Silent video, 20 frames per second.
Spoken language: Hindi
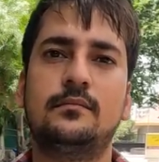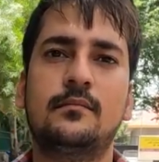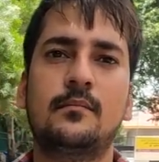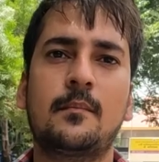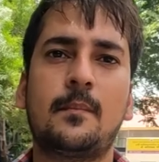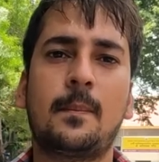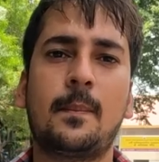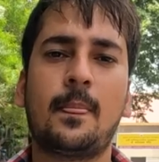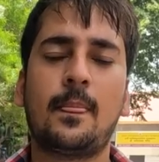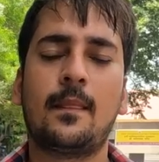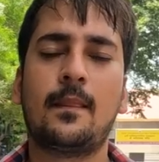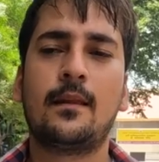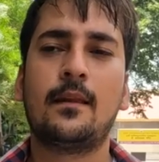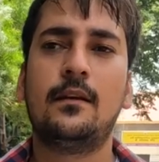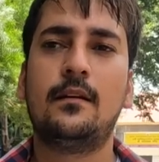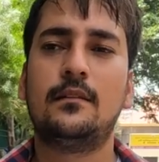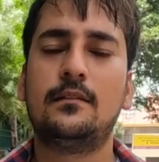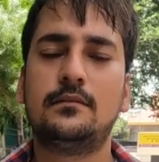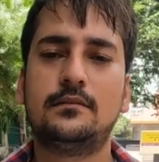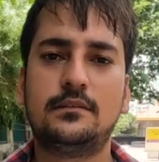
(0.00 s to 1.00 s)
आया आपको
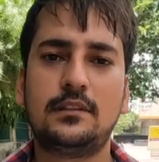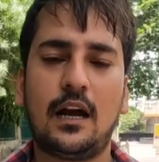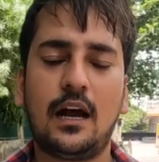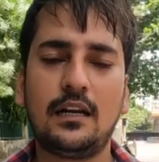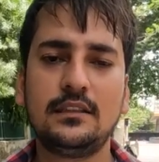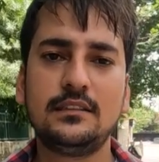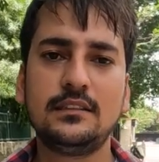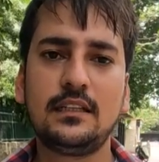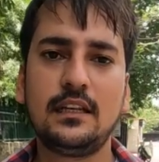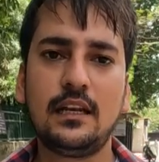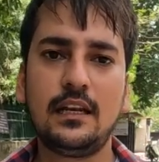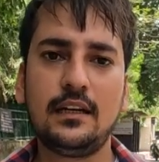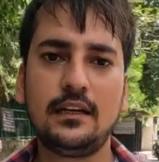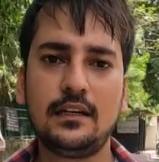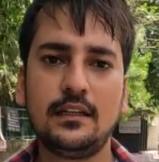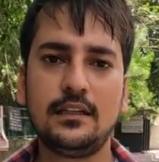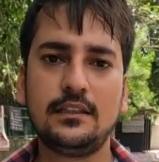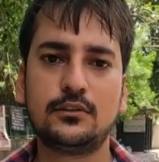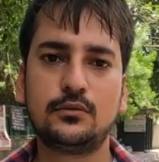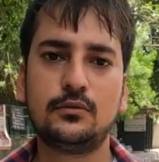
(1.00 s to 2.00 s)
चार्जिंग
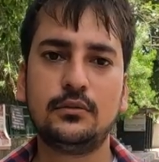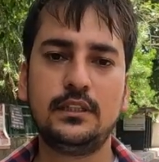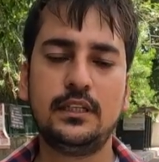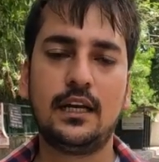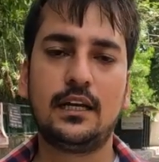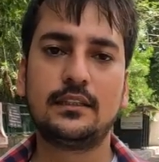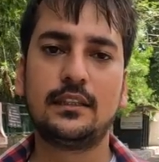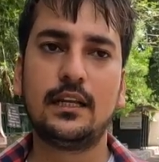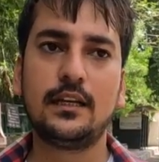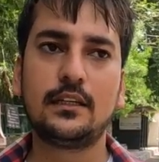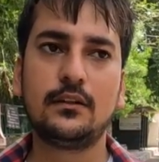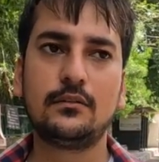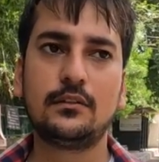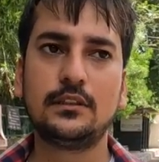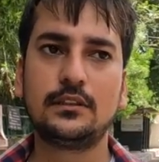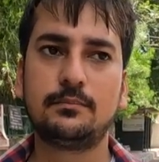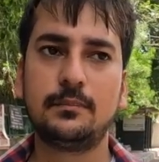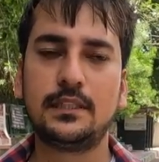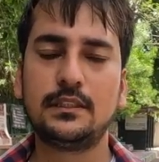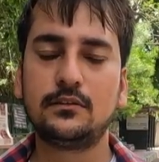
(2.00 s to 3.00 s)
रिलेटेड इशू नहीं आता है
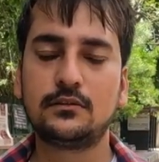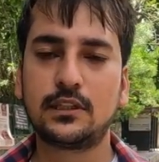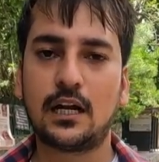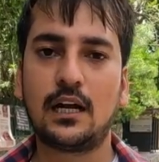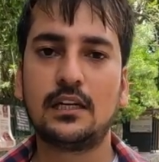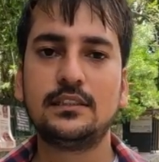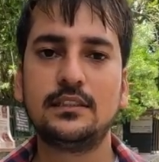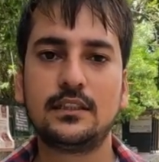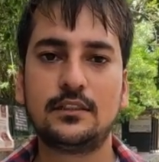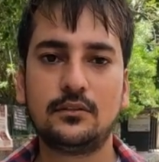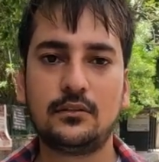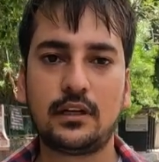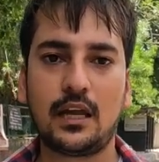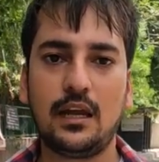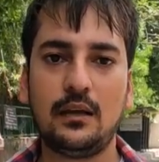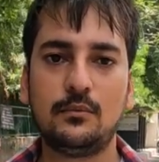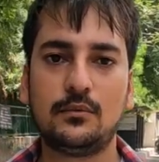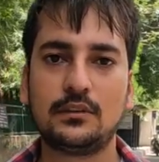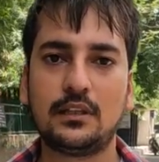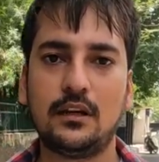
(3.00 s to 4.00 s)
क्योंकि इसमें जो चार्जिंग का जो
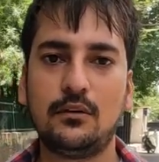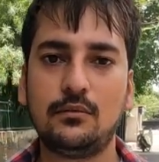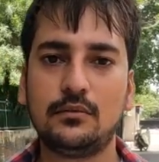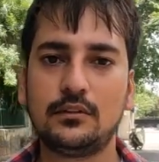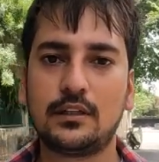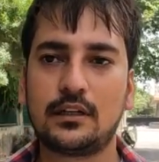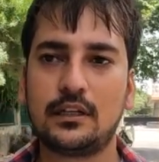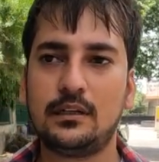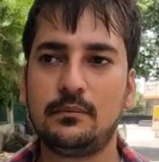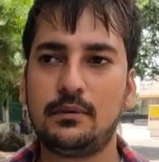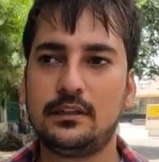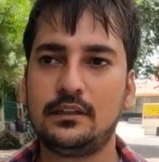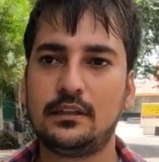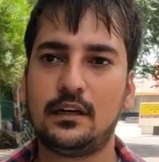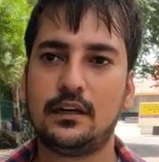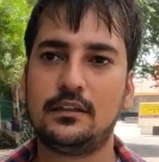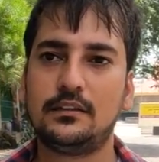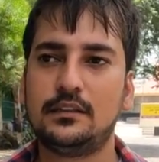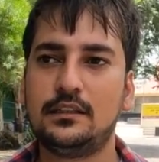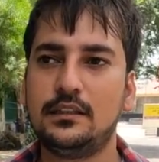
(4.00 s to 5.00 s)
टाइम होता है वो तकरीबन
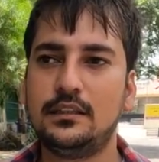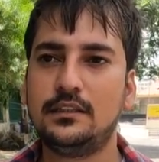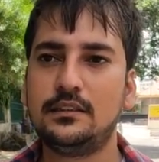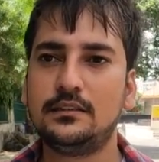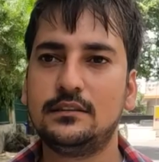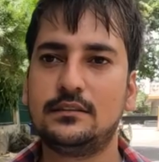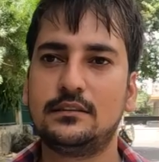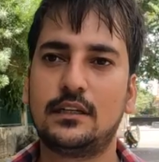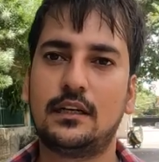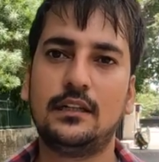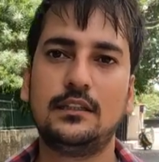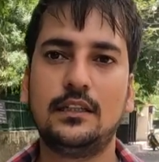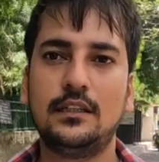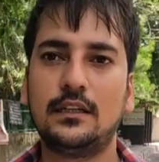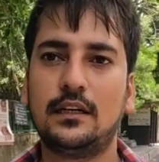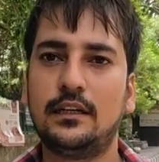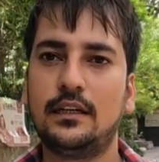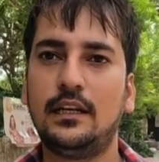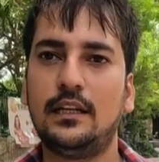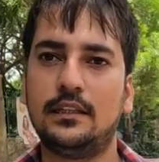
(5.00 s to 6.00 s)
तीन साढ़े
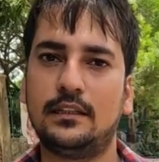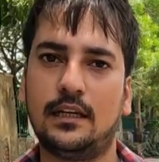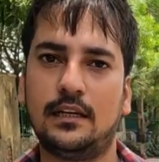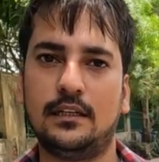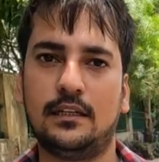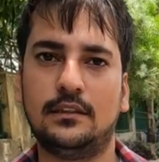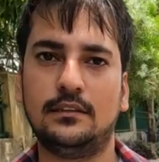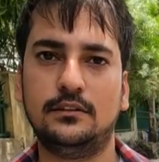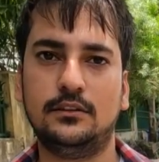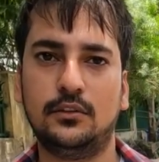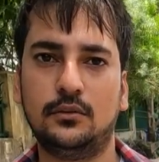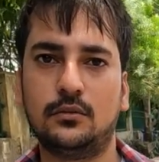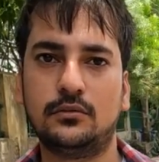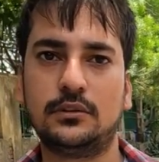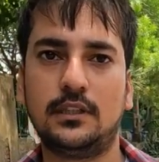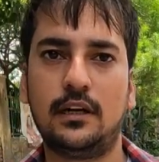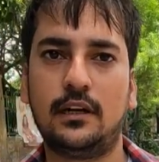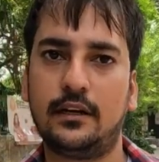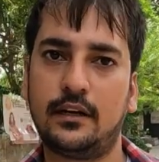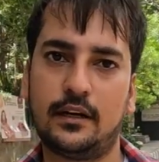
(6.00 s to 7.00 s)
तीन घंटे लेता है
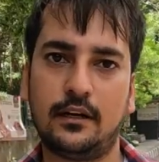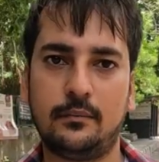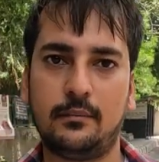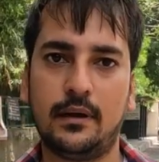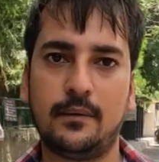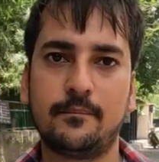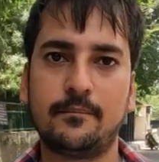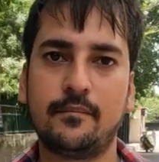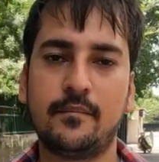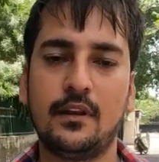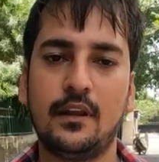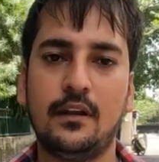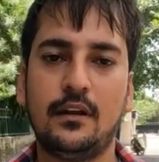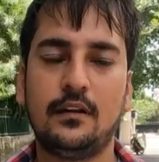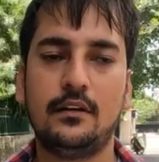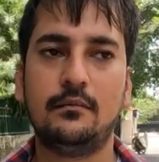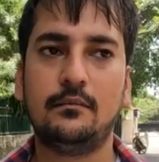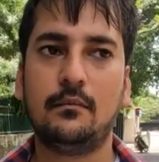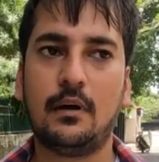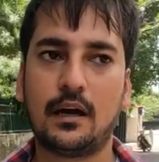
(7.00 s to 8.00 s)
ओके से हंड्रेड
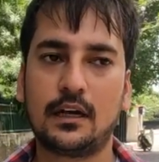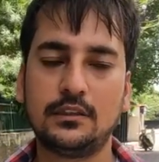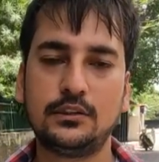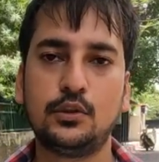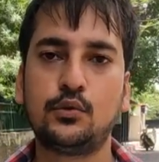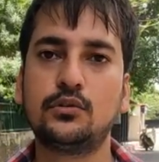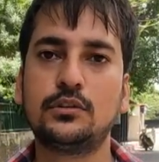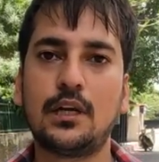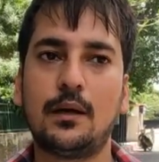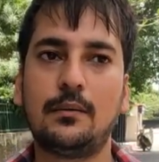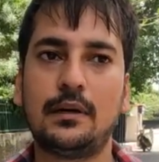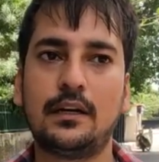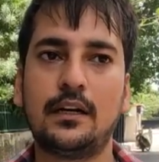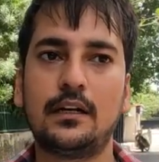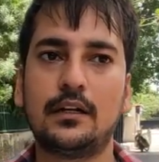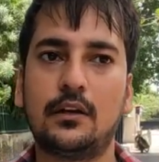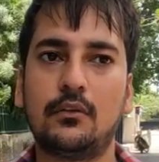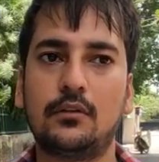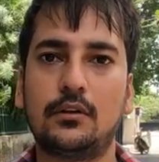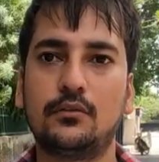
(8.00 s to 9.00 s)
हम्म। अगर जीरो से आप
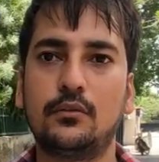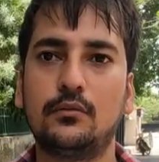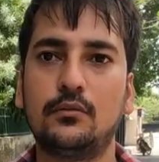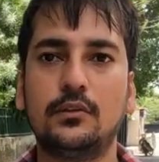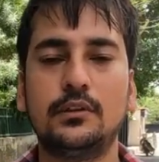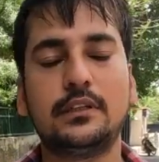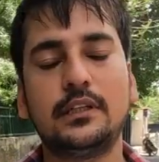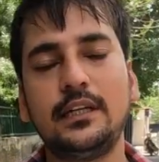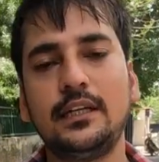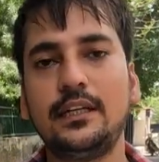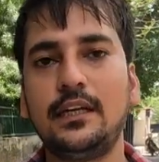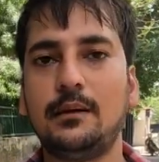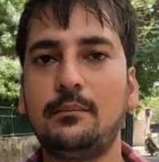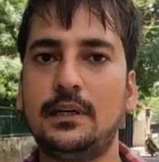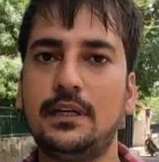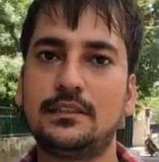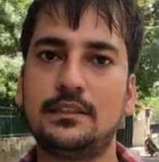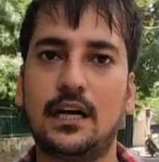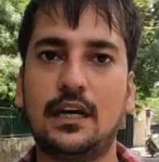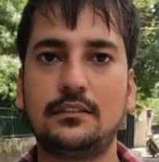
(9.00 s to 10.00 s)
हंड्रेड करोगे तो इतनी देर
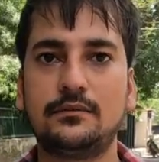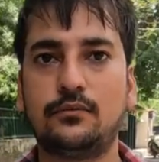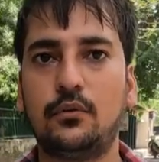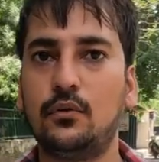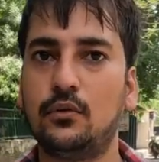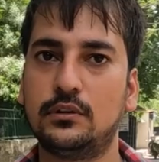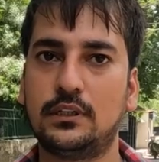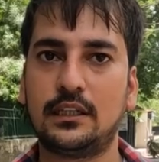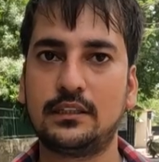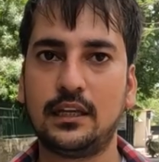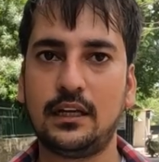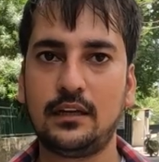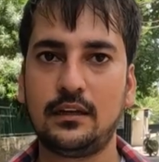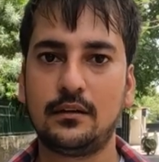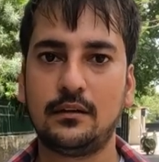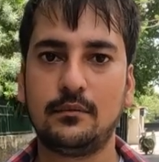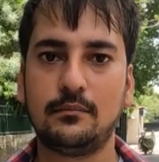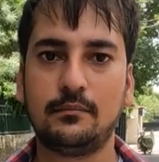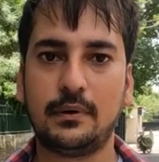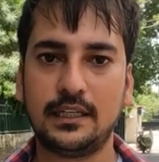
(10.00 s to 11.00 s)
में चार्ज फुल हो जाता
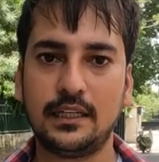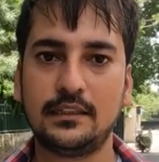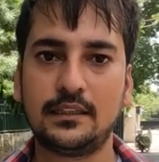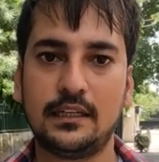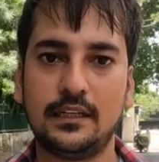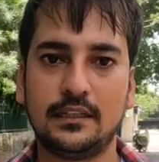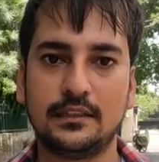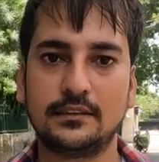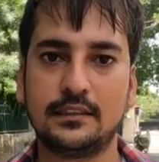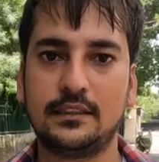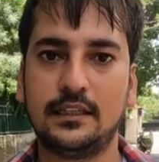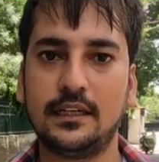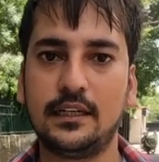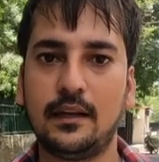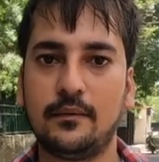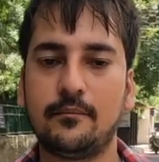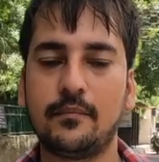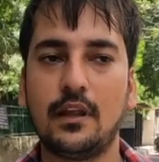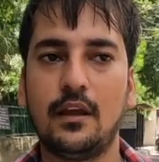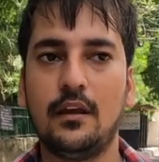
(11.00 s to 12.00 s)
है बढ़िया तरीके से ठीक है ना